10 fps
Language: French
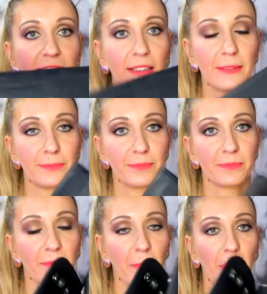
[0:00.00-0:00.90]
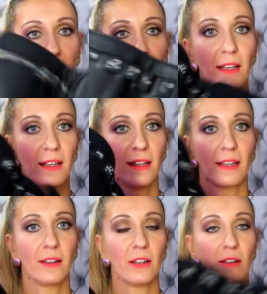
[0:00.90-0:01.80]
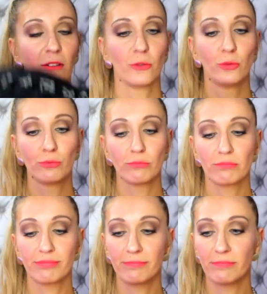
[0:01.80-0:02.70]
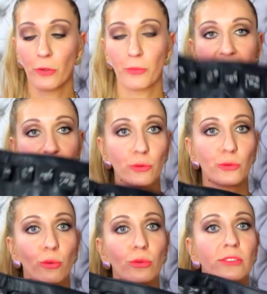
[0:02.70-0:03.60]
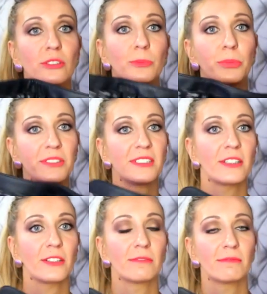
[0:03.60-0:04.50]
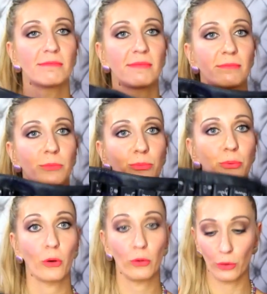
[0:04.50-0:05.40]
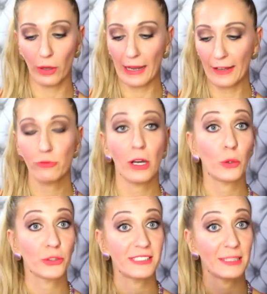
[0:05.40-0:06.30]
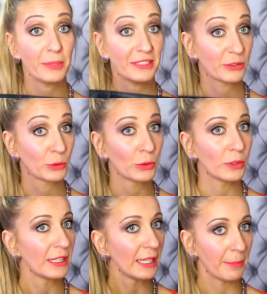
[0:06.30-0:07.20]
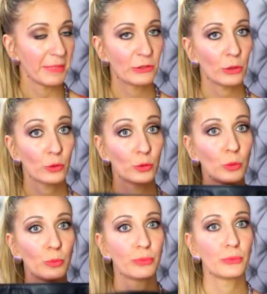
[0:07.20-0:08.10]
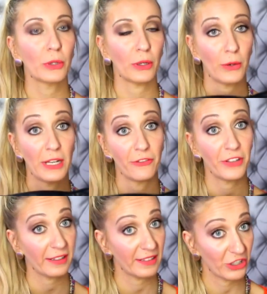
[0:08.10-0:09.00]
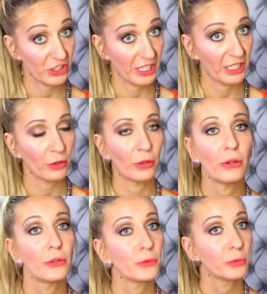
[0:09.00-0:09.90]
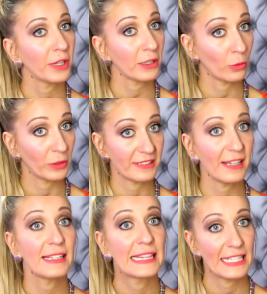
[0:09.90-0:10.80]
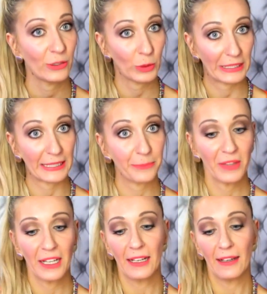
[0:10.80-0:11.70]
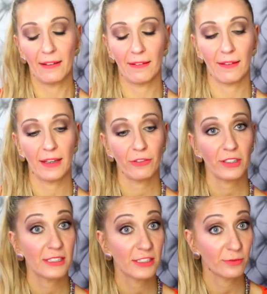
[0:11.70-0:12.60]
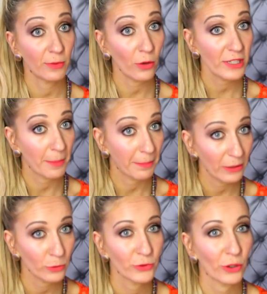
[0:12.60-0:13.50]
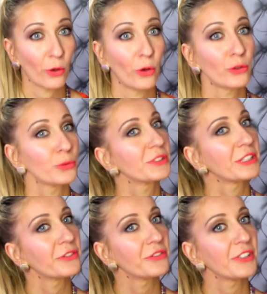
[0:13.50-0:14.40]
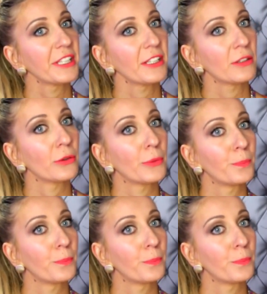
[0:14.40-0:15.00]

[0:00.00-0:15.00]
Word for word: fait un. Une, on va dire une trousse, on peut dire pour euh, à la fois ranger ses pinceaux, mais surtout pour euh, les faire sécher euh, une fois qu'on les a nettoyés. effectivement, il n'y a pas longtemps, je vous ai fait